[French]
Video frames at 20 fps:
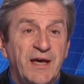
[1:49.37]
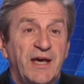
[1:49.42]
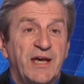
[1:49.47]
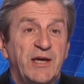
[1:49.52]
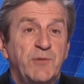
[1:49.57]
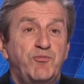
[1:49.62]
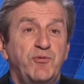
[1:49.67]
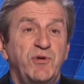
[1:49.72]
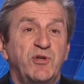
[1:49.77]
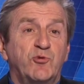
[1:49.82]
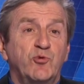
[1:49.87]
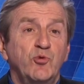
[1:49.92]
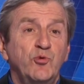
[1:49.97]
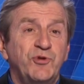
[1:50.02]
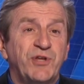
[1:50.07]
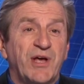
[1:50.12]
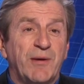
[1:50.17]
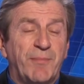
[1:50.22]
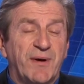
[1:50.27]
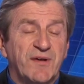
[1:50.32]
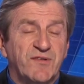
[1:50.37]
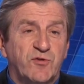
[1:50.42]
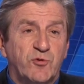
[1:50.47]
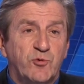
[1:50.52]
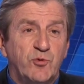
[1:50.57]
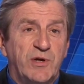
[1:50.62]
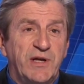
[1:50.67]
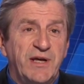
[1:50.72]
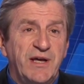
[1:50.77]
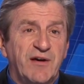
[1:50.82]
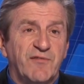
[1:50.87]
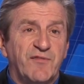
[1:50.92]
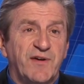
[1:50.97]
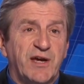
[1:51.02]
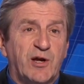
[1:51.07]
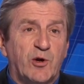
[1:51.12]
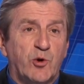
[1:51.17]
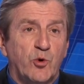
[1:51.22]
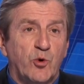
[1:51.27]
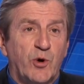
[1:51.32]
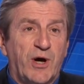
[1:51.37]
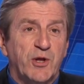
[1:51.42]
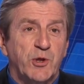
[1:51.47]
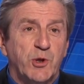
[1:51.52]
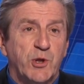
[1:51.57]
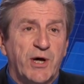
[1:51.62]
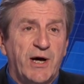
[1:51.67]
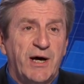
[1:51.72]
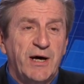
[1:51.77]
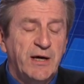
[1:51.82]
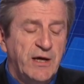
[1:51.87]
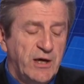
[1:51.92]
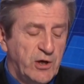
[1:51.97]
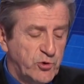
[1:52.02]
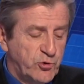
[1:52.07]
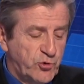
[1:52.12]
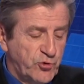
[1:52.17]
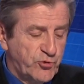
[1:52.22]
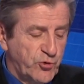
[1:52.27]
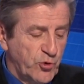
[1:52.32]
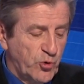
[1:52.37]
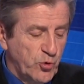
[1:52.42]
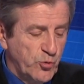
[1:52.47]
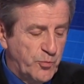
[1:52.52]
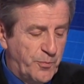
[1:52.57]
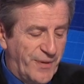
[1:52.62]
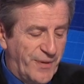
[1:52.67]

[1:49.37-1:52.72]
Et puis tout a basculé avec le rachat de ce groupe